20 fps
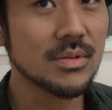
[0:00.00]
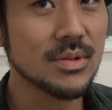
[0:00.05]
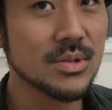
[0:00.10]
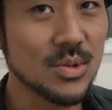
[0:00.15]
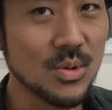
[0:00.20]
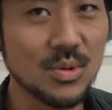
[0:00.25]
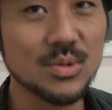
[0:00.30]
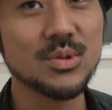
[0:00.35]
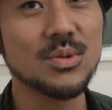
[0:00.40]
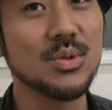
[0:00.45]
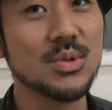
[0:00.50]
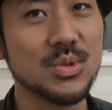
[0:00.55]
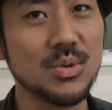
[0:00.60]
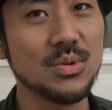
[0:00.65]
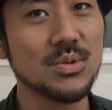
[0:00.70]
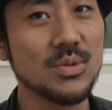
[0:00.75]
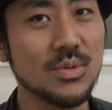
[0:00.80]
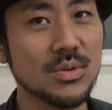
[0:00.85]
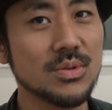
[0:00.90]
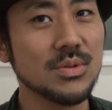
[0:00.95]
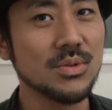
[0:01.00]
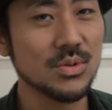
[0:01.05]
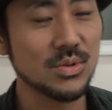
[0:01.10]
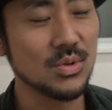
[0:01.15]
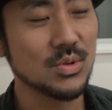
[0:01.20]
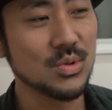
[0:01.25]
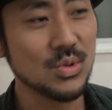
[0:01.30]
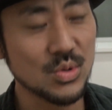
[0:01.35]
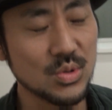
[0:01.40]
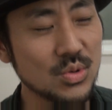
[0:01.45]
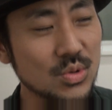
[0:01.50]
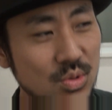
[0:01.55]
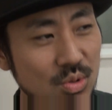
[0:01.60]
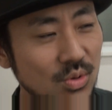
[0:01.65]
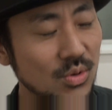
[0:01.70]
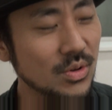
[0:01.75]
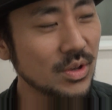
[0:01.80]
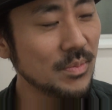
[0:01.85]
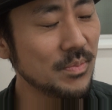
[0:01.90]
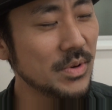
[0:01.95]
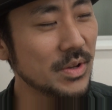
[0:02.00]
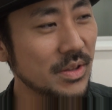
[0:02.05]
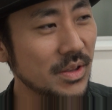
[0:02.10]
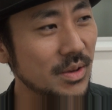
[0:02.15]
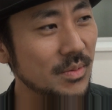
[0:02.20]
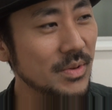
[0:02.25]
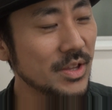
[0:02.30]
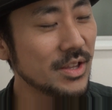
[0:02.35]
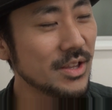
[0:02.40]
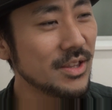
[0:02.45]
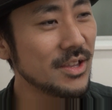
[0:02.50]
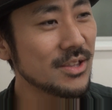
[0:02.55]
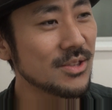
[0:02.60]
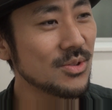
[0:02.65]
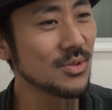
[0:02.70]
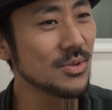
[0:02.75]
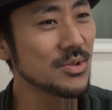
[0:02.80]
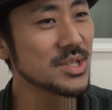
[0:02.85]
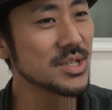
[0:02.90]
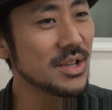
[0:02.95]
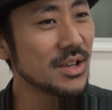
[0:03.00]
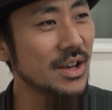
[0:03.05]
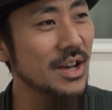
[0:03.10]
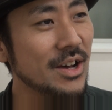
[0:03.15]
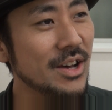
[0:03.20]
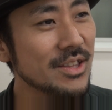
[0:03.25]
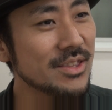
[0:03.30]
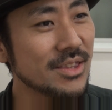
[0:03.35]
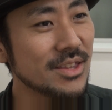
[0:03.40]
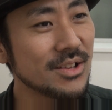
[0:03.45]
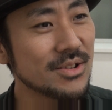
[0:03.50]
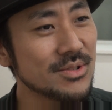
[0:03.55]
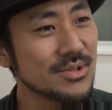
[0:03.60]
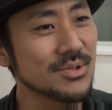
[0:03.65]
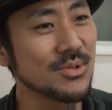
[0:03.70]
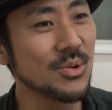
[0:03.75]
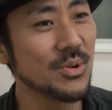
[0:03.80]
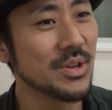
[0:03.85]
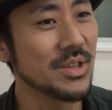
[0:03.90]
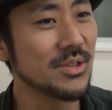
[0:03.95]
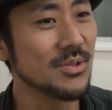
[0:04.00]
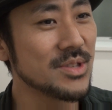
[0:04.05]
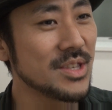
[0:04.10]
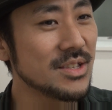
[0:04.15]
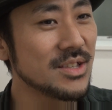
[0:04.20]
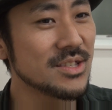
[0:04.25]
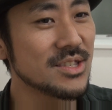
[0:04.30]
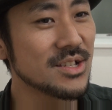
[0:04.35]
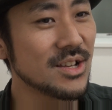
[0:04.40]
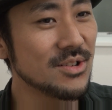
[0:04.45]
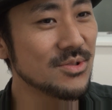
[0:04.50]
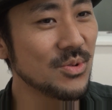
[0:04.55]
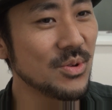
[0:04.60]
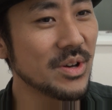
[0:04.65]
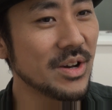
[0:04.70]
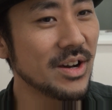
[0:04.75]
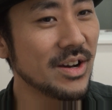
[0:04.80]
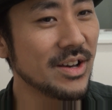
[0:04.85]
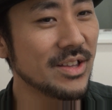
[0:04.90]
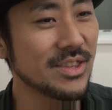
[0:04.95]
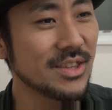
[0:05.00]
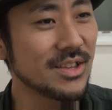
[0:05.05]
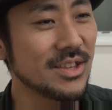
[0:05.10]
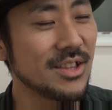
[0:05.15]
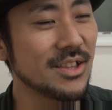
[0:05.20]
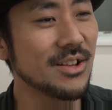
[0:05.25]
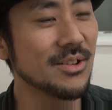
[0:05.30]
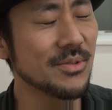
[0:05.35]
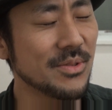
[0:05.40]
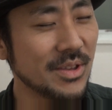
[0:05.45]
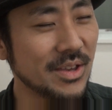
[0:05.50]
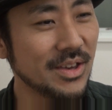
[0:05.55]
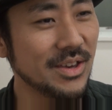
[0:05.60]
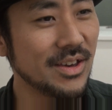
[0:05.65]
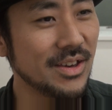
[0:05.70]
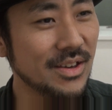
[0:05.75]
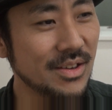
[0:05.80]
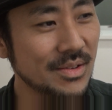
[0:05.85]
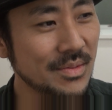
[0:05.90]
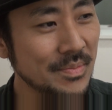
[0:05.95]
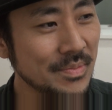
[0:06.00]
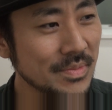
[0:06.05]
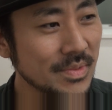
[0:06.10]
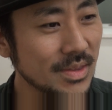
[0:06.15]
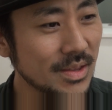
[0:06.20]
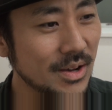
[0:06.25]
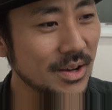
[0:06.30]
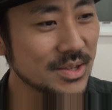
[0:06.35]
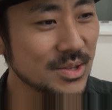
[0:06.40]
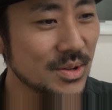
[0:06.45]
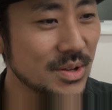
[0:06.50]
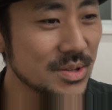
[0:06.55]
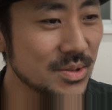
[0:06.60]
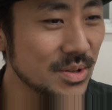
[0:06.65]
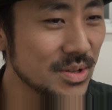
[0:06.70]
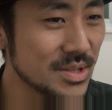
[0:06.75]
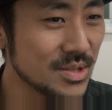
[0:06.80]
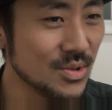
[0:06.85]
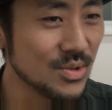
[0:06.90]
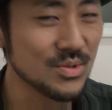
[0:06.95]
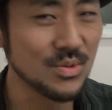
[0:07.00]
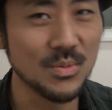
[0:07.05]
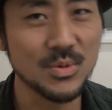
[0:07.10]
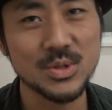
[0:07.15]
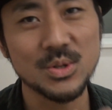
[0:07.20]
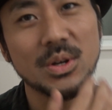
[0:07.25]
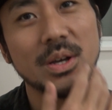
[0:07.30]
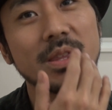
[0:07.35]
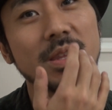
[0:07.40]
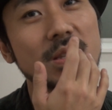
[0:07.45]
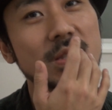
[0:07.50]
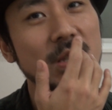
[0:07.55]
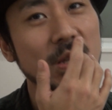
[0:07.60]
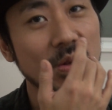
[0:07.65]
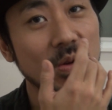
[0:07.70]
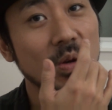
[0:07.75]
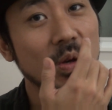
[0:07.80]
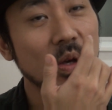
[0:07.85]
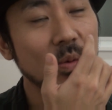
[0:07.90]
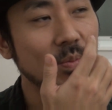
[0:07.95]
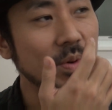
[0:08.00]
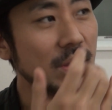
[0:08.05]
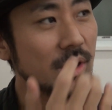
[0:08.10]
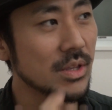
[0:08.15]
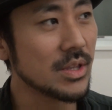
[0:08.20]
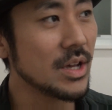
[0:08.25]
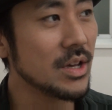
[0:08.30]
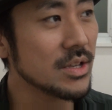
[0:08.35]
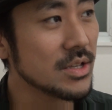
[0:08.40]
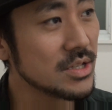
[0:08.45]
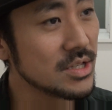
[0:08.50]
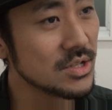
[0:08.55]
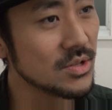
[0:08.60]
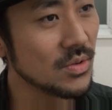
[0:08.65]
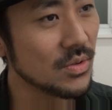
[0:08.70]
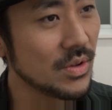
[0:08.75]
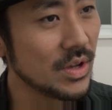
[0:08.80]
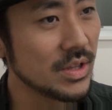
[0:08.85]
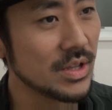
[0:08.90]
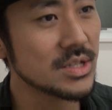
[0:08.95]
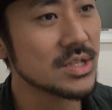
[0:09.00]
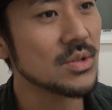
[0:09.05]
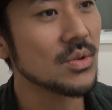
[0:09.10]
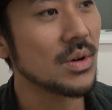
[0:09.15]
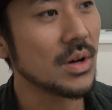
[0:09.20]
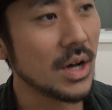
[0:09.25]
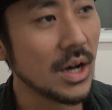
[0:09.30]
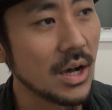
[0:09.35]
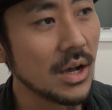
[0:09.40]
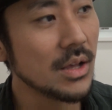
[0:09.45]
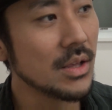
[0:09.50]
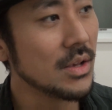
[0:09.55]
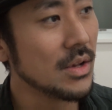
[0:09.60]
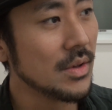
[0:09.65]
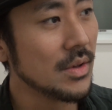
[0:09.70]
そうそうそうそうそうそうそうそうやっぱねまたネットの上がってくる声と全然違う声が上がってきてたのであそれはそれすごく面白かったんですけどやっぱね待機児童の話とか